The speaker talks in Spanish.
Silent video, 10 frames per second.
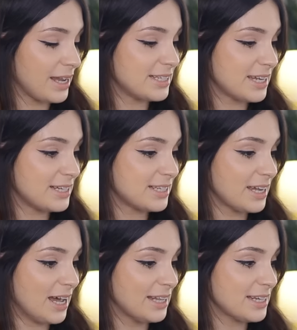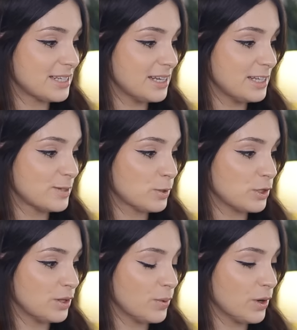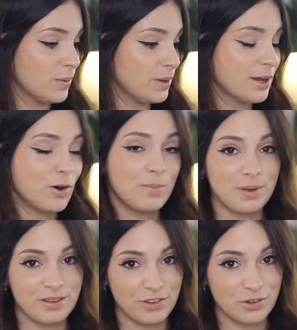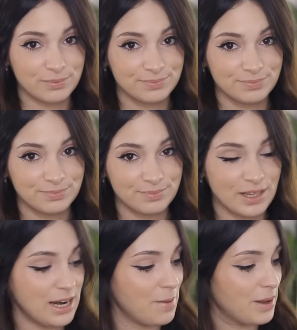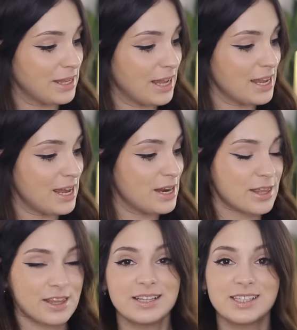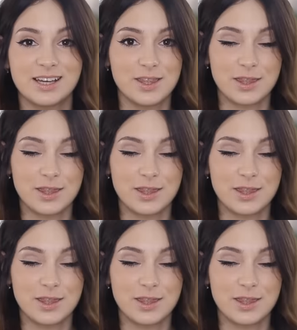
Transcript: ese es antes del dispositivo que viene compitido. Y la pantalla LCD se